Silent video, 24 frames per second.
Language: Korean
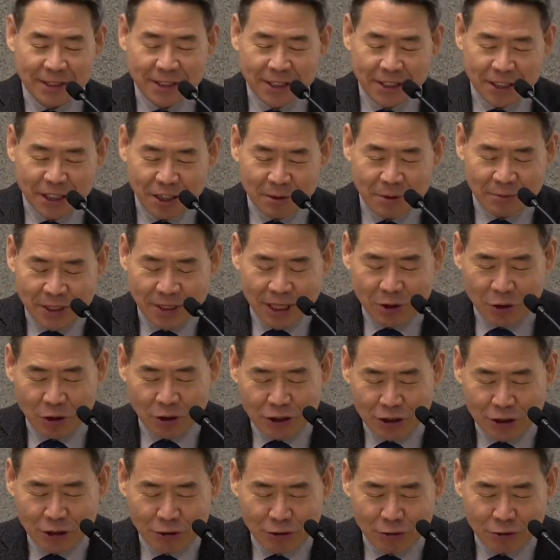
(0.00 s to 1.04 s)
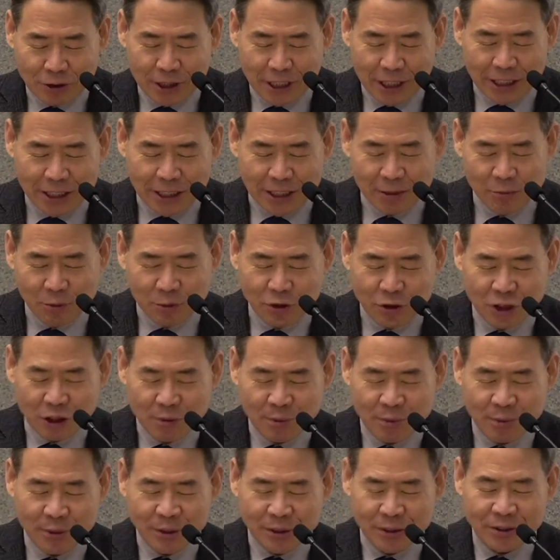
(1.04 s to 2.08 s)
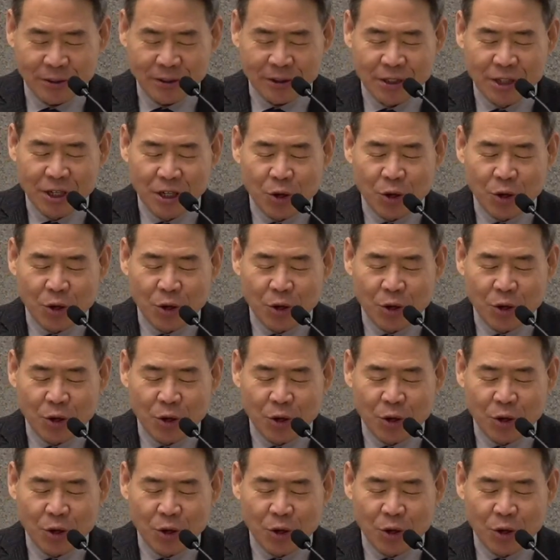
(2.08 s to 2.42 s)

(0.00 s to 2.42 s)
여러분 사도행전 6장 15절을 보면은